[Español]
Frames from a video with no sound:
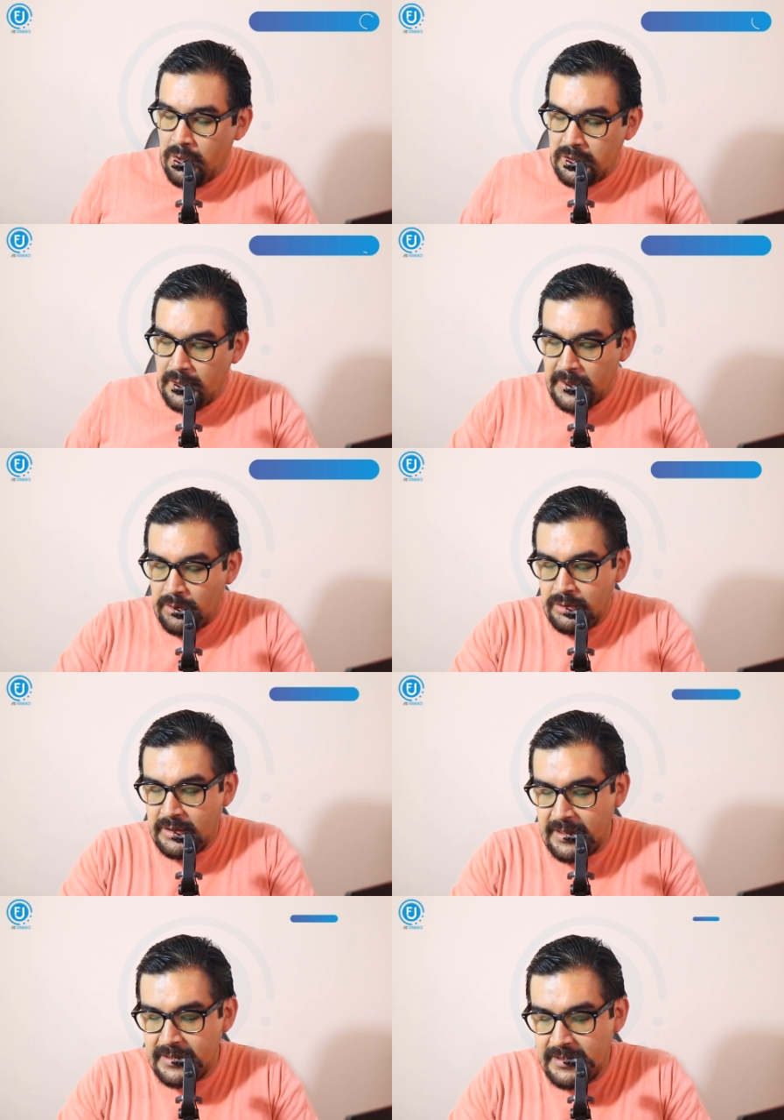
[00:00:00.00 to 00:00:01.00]
Otra
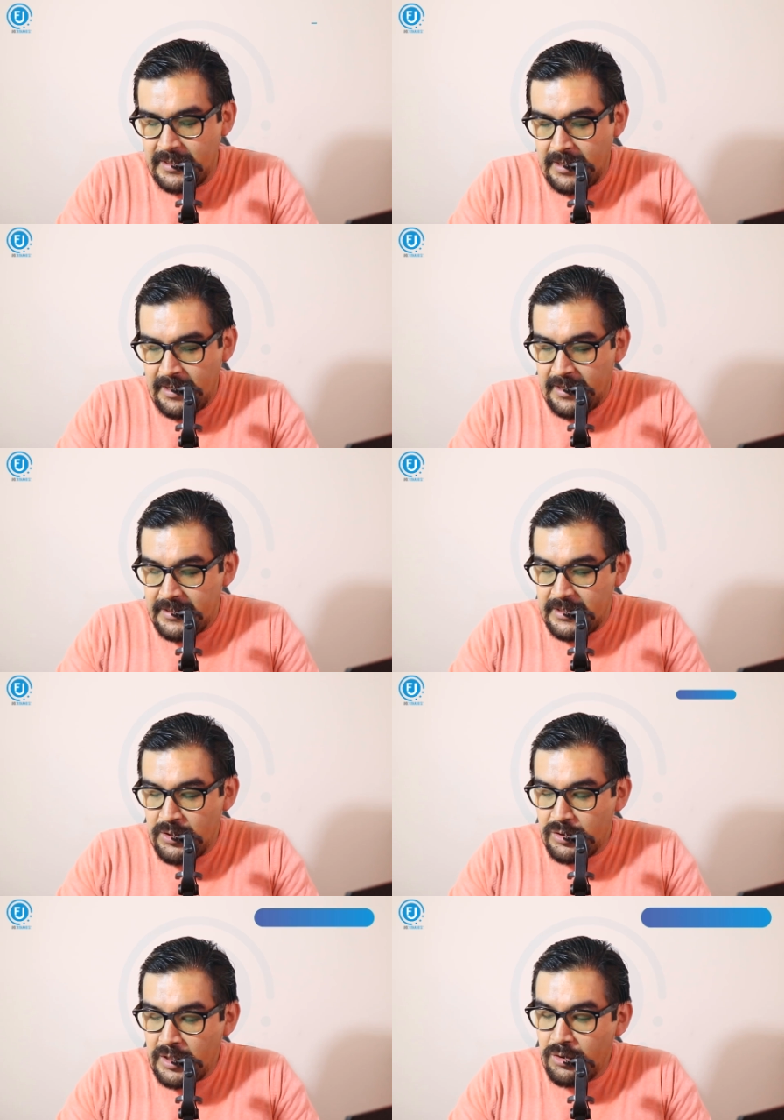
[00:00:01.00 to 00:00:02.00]
pregunta es, si
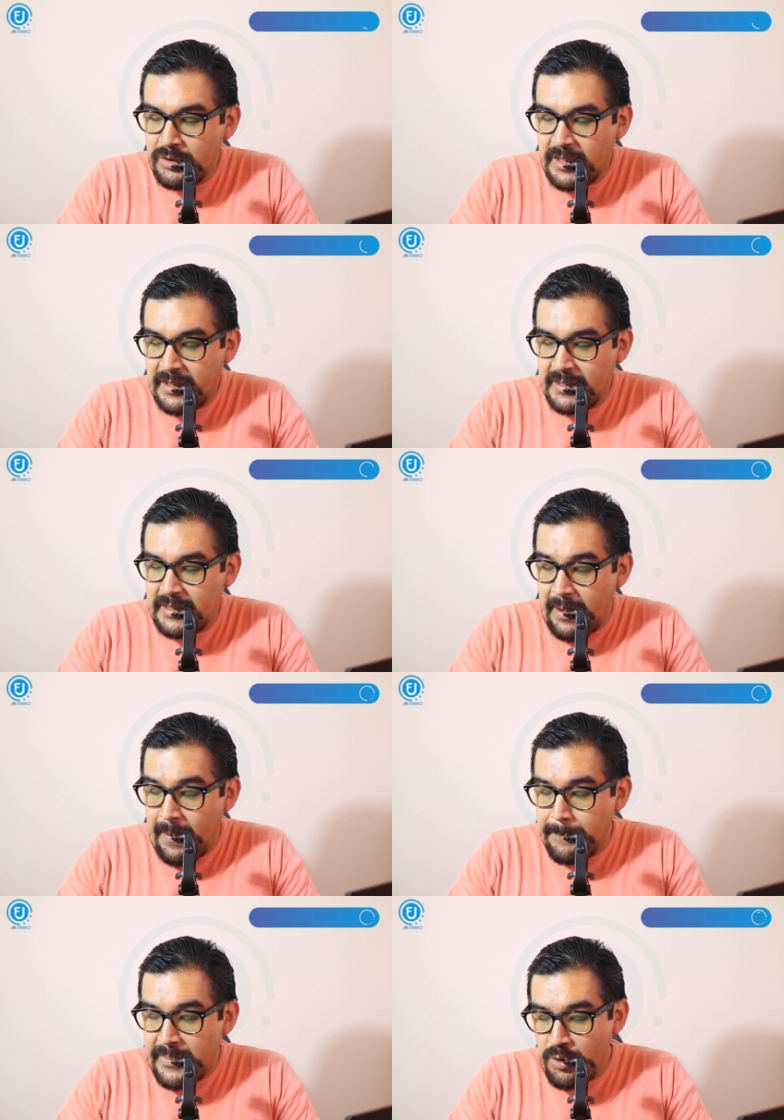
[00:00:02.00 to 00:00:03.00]
no tengo tarjeta,
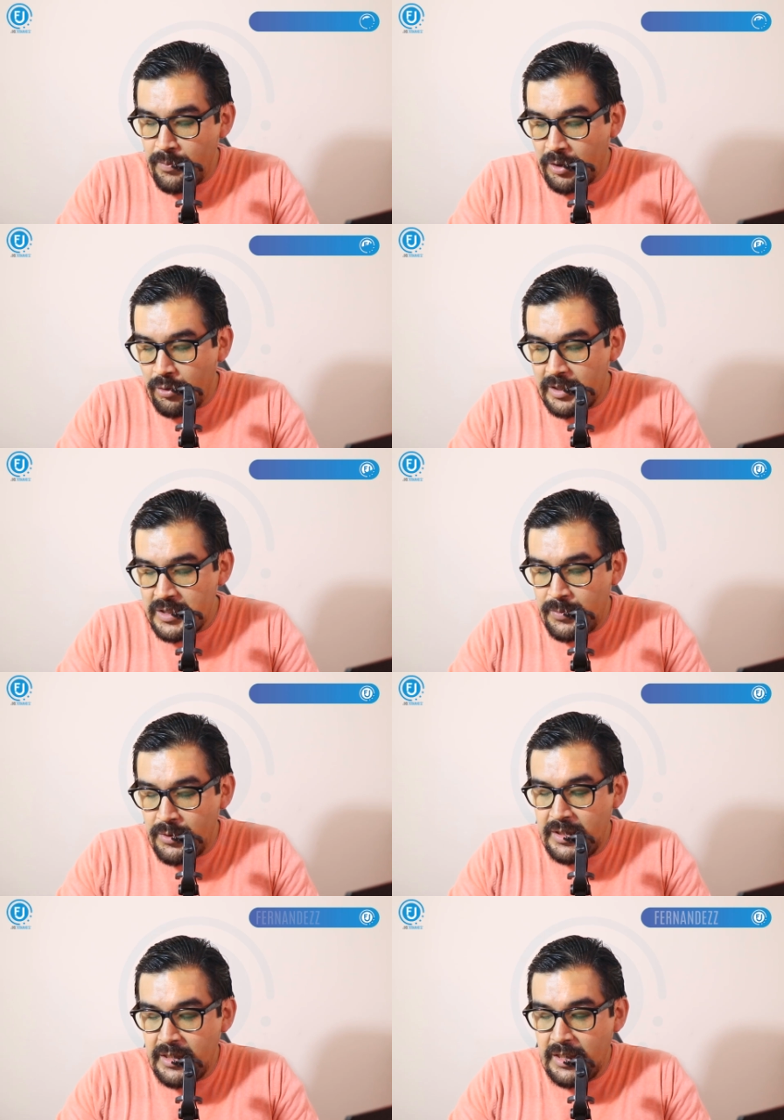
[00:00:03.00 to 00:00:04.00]
pero me
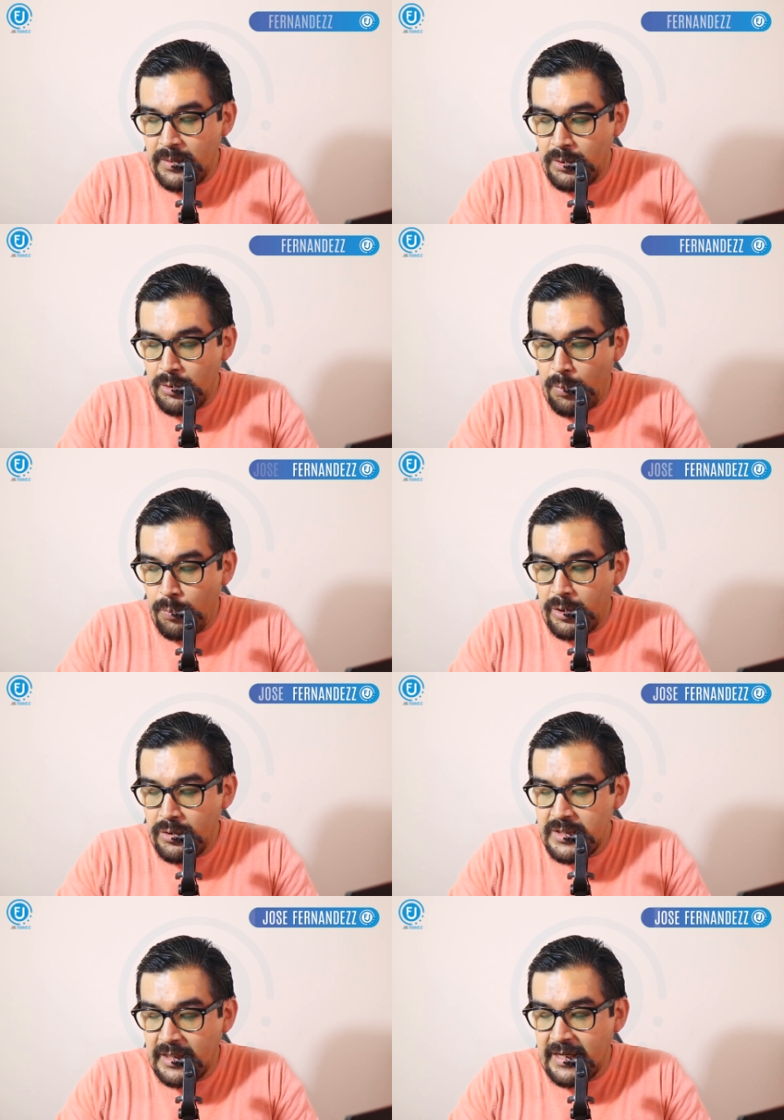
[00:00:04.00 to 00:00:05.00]
corresponde el bono,
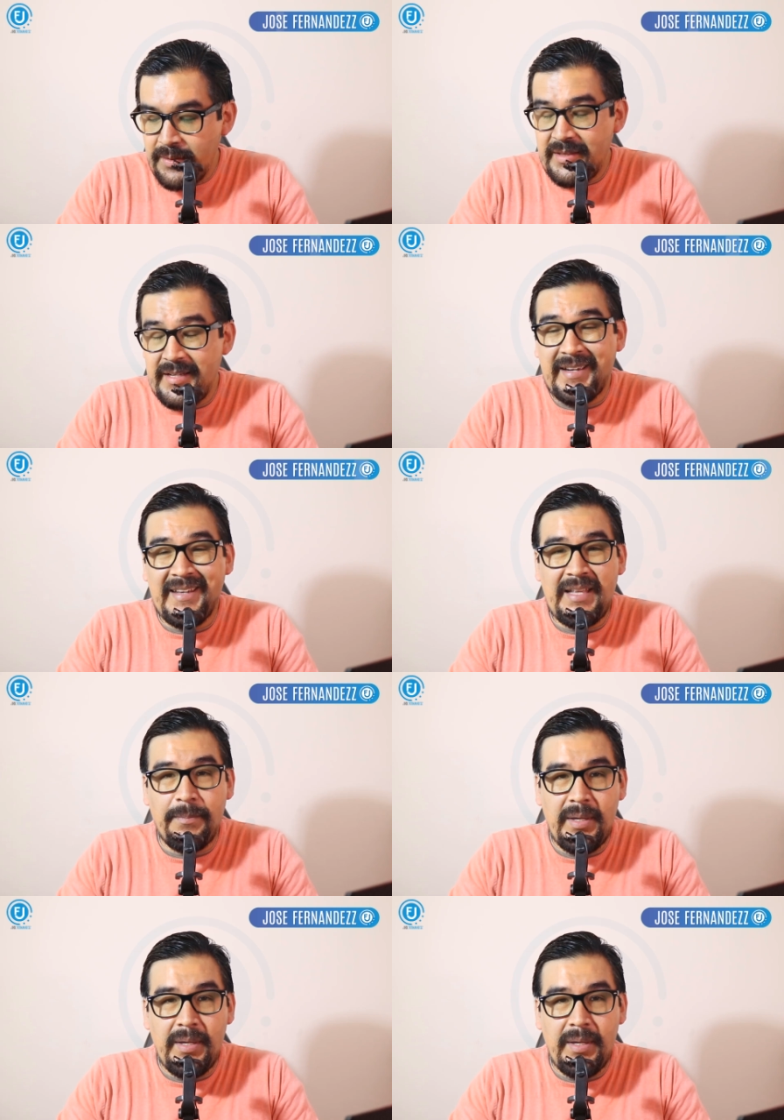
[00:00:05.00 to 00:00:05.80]
¿puedo sacar mi tarjeta